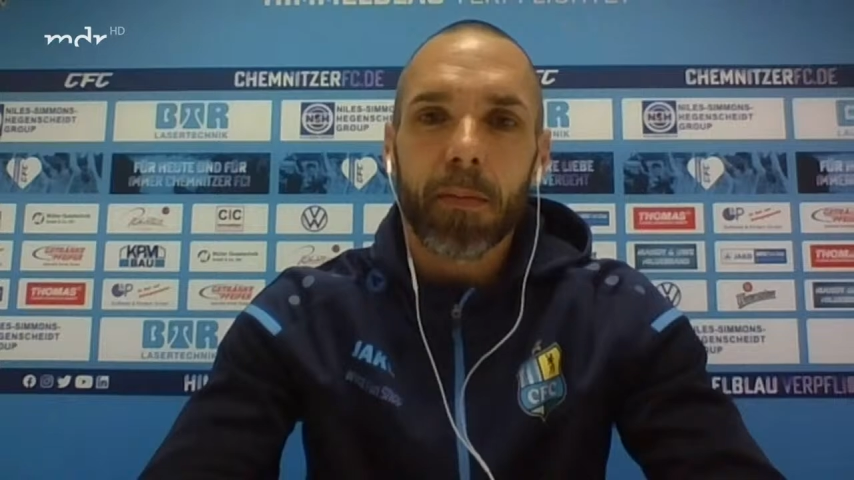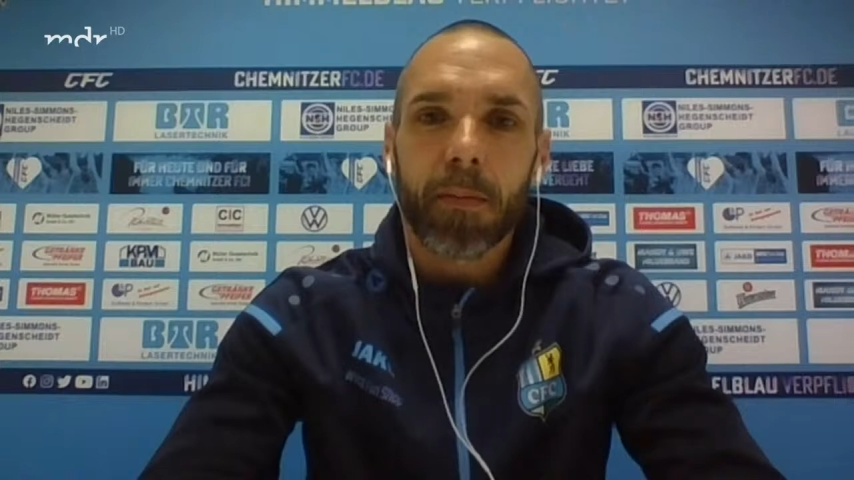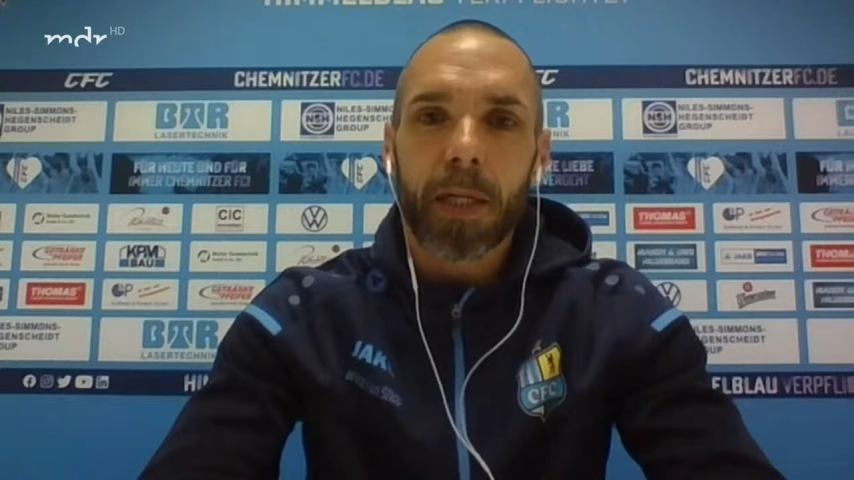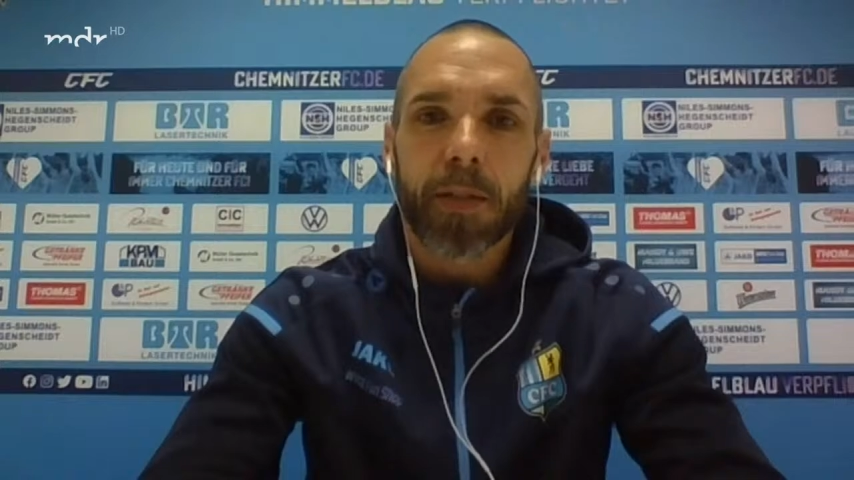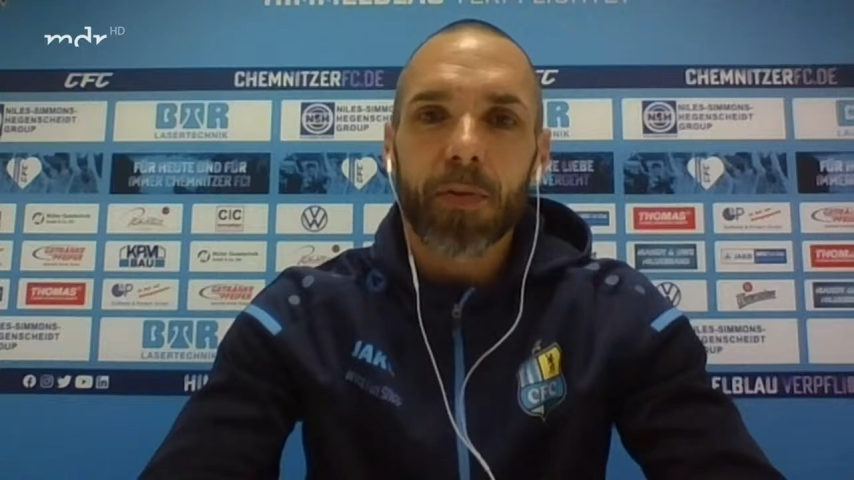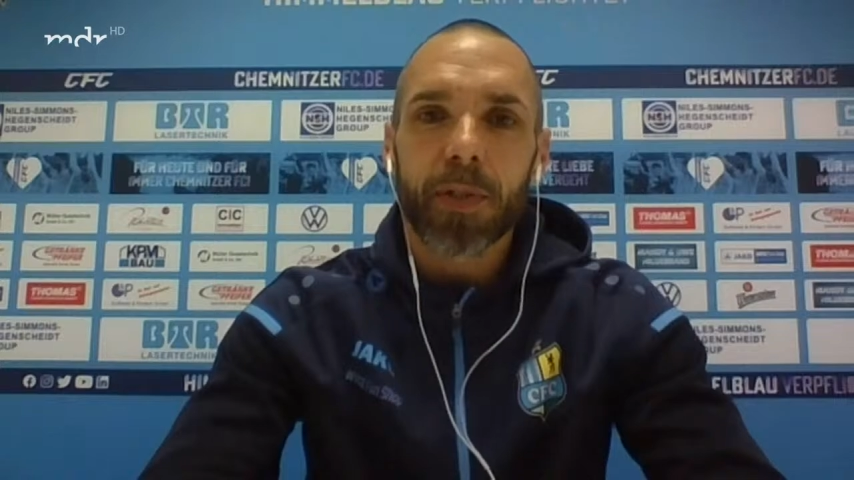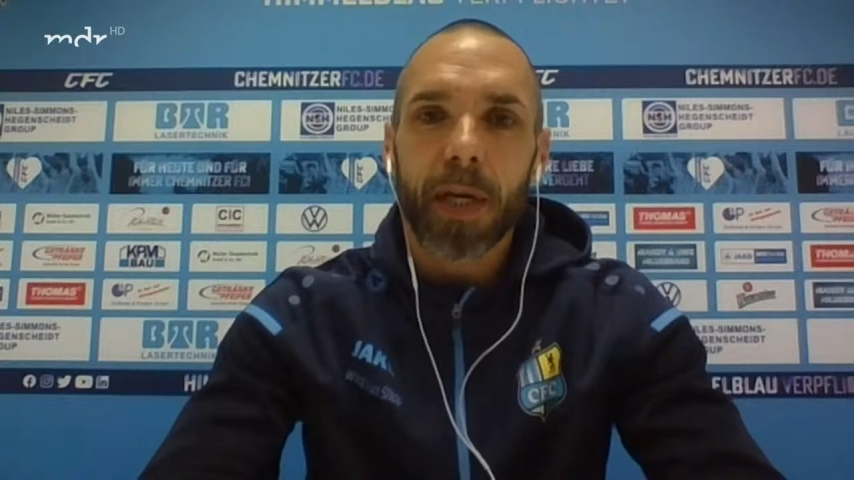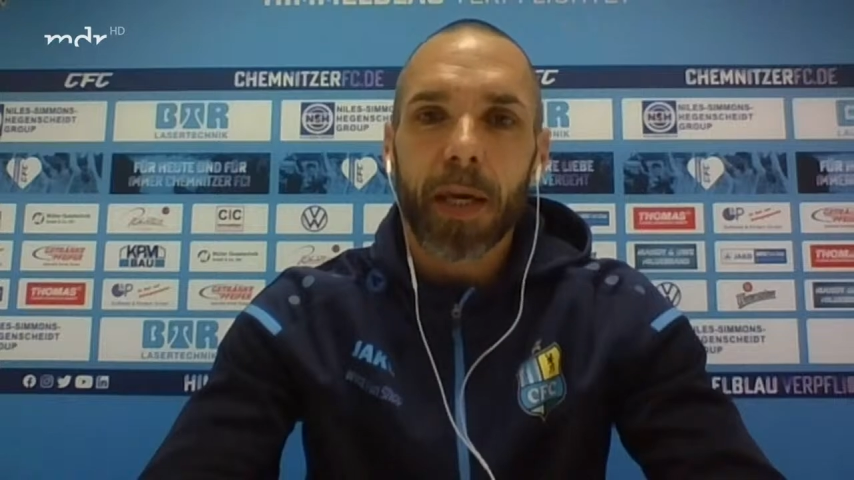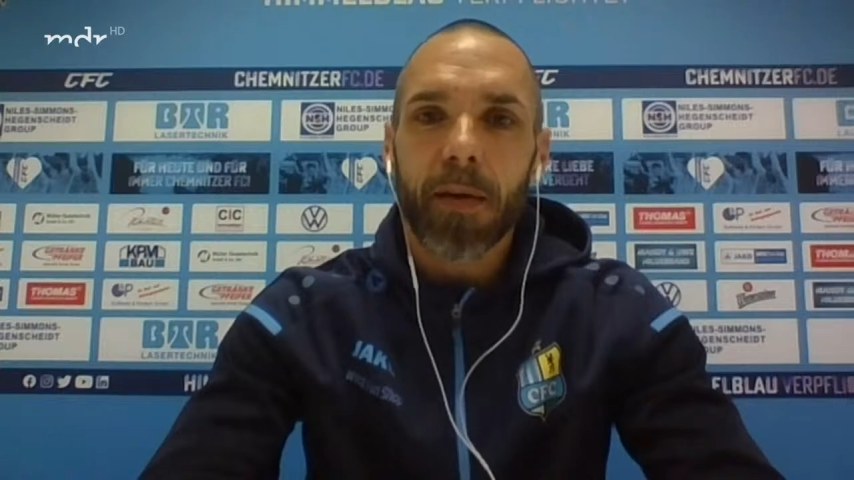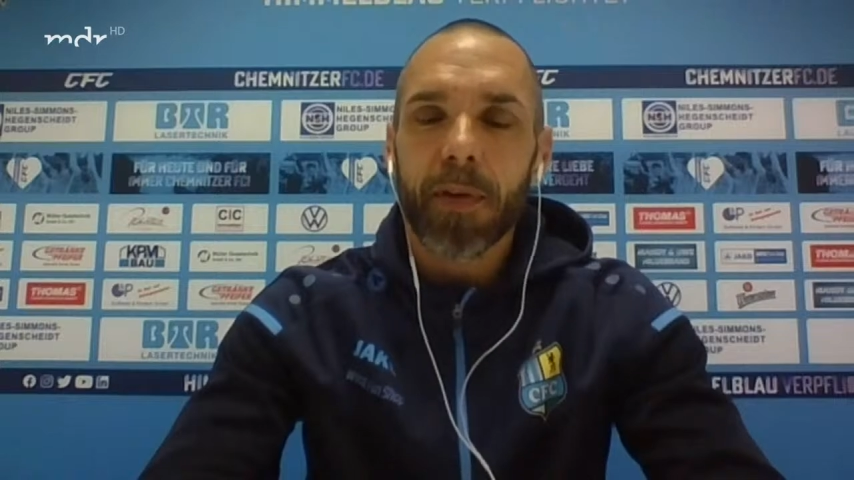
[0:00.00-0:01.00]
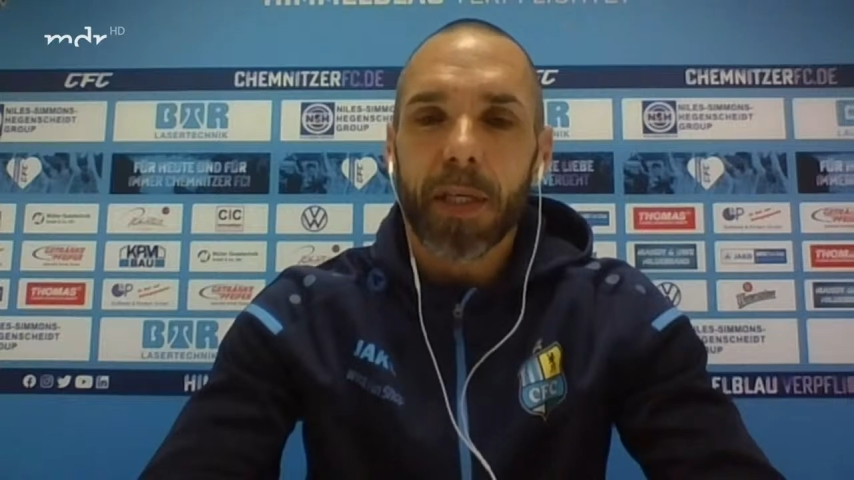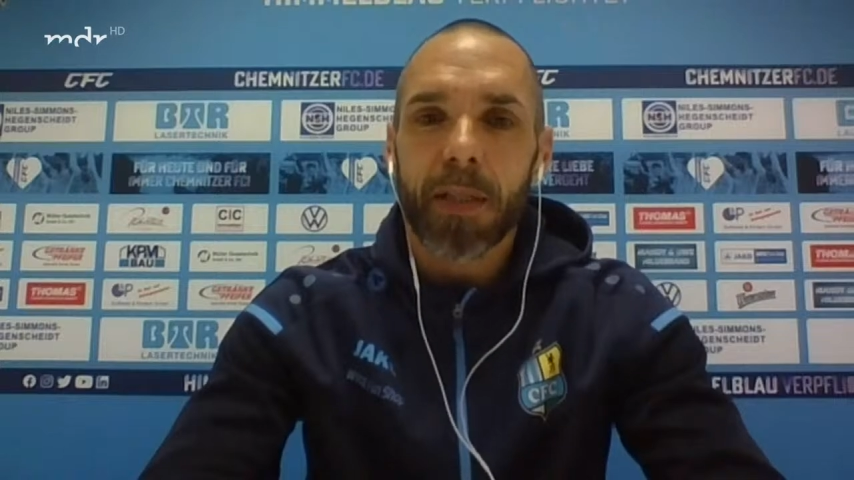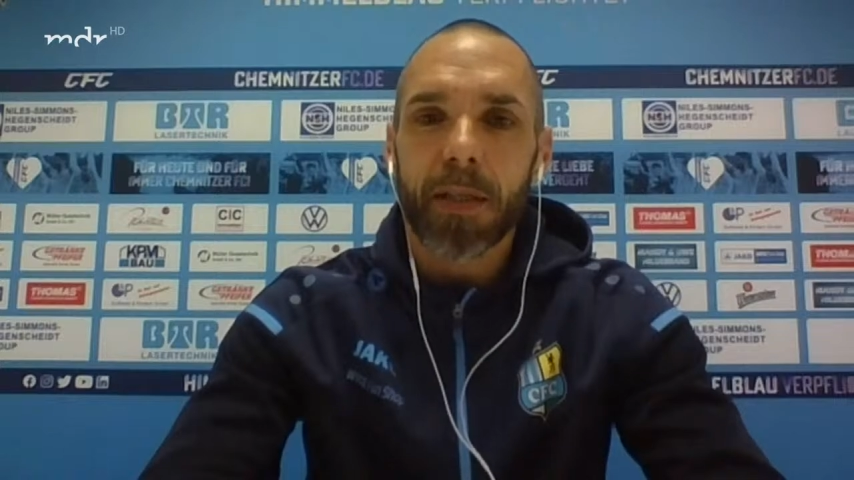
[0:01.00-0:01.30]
mal zu zeigen, wie